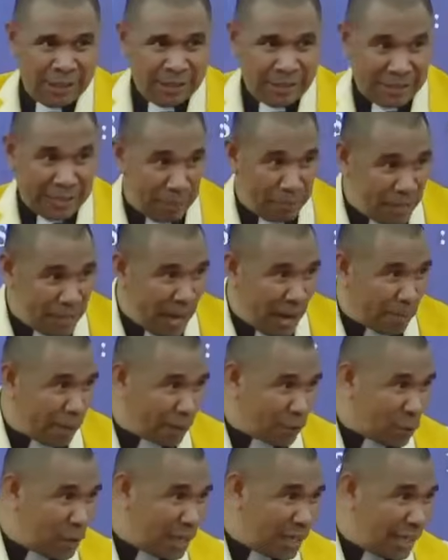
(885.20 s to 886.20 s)
Demi nama
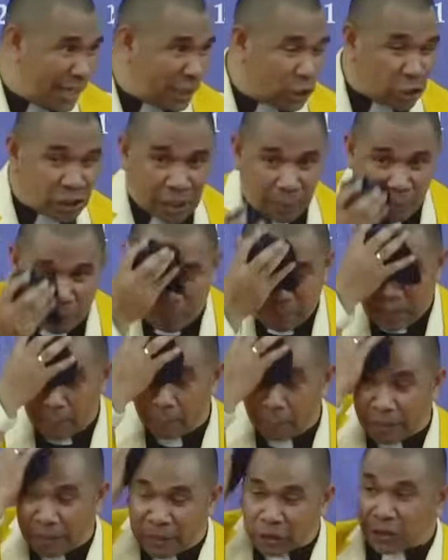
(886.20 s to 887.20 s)
Tuhan Yesus saya mau
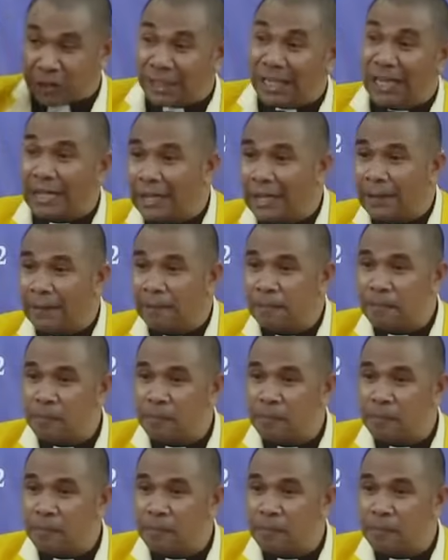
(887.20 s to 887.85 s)
bilang pada saudara.